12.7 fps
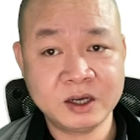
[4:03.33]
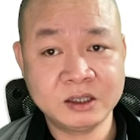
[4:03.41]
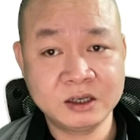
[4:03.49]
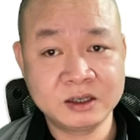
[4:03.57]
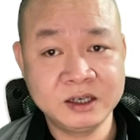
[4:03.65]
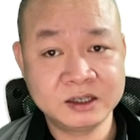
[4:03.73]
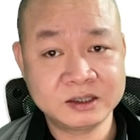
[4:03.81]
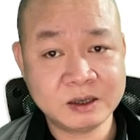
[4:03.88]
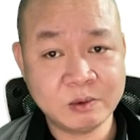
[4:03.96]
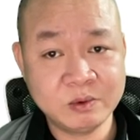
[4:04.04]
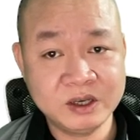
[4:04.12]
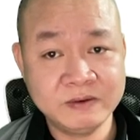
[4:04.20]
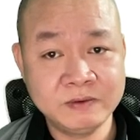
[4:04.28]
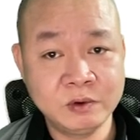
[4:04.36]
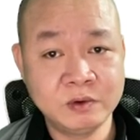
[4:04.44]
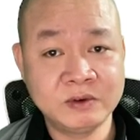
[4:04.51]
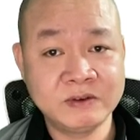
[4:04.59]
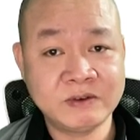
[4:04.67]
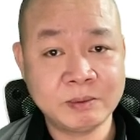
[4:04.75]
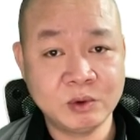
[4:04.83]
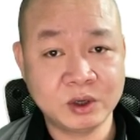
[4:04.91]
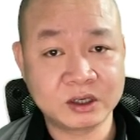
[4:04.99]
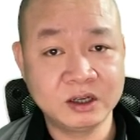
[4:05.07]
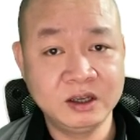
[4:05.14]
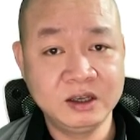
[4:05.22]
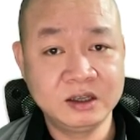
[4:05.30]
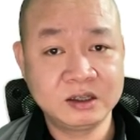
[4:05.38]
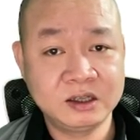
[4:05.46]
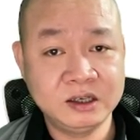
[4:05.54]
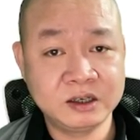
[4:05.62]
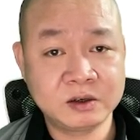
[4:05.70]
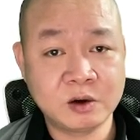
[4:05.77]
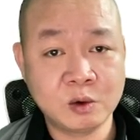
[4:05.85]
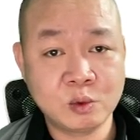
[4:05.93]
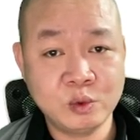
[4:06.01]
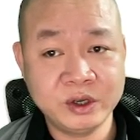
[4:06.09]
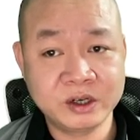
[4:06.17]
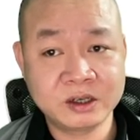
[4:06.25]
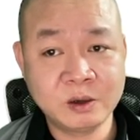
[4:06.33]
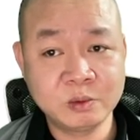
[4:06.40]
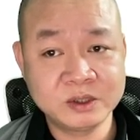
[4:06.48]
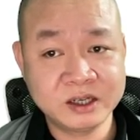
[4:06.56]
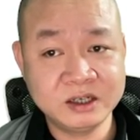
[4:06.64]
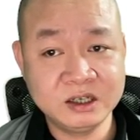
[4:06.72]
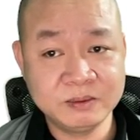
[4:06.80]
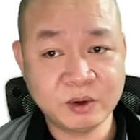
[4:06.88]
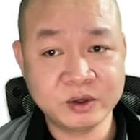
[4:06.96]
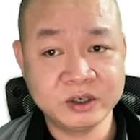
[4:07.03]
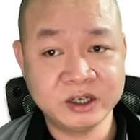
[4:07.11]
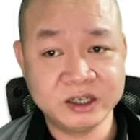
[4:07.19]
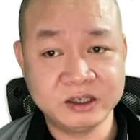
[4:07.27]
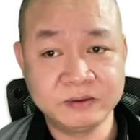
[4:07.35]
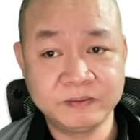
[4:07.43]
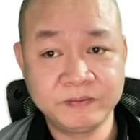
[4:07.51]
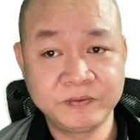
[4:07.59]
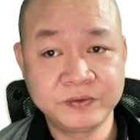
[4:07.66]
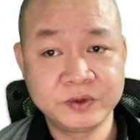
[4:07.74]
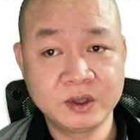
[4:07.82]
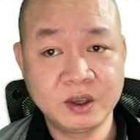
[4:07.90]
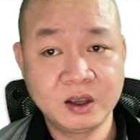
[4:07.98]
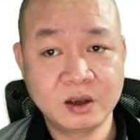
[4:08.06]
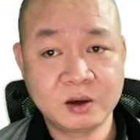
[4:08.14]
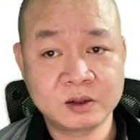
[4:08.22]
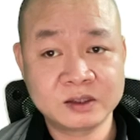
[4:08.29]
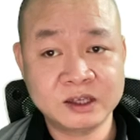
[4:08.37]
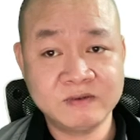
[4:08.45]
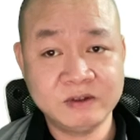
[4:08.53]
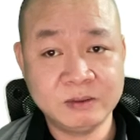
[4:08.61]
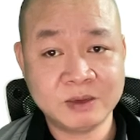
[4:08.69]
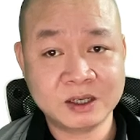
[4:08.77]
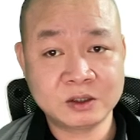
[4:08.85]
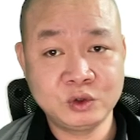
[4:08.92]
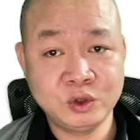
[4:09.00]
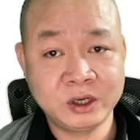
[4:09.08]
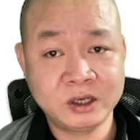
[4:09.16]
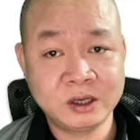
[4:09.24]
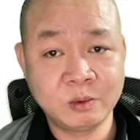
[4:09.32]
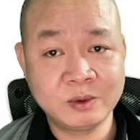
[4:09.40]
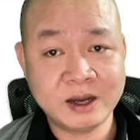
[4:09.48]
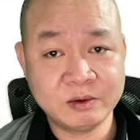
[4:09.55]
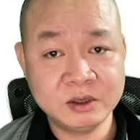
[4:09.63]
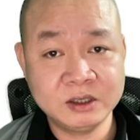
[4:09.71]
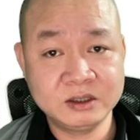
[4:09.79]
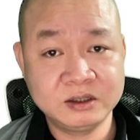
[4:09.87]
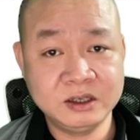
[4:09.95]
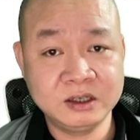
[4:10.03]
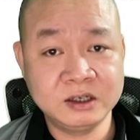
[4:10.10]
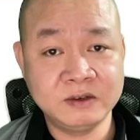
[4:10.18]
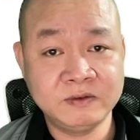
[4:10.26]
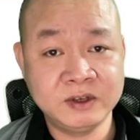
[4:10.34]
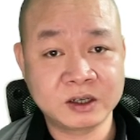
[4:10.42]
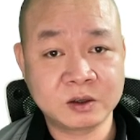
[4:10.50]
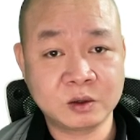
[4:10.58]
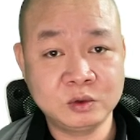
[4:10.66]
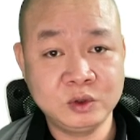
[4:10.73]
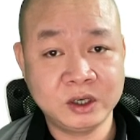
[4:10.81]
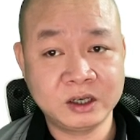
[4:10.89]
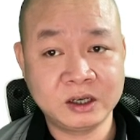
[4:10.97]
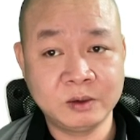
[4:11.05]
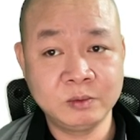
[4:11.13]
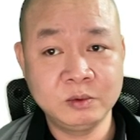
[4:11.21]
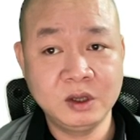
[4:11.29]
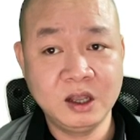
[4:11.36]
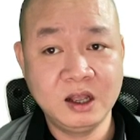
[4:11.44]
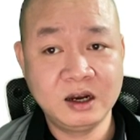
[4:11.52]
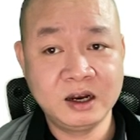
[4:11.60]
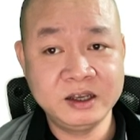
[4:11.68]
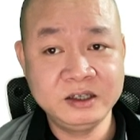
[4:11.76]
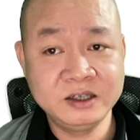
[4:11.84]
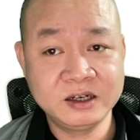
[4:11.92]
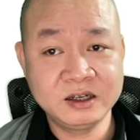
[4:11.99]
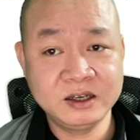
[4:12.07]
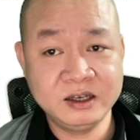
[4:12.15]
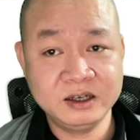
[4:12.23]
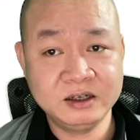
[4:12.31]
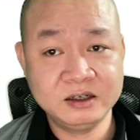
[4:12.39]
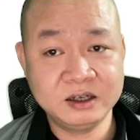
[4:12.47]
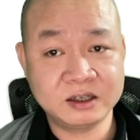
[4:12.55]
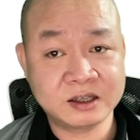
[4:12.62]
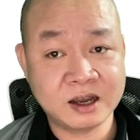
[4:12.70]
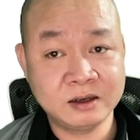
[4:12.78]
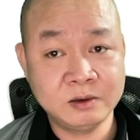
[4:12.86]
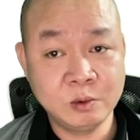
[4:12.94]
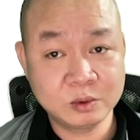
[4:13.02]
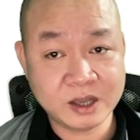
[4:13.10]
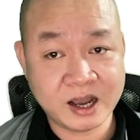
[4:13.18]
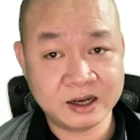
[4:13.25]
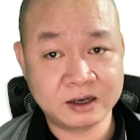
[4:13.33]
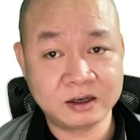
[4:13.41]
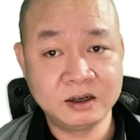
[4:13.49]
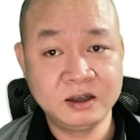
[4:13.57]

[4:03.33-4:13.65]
đã thực hiện xong nghĩa vụ với pháp luật thì có quyền công dân như mọi người. Còn xét về mặt truyền thống đạo đức thì người Việt có truyền thống lấy nhân nghĩa để thắng hung tàn,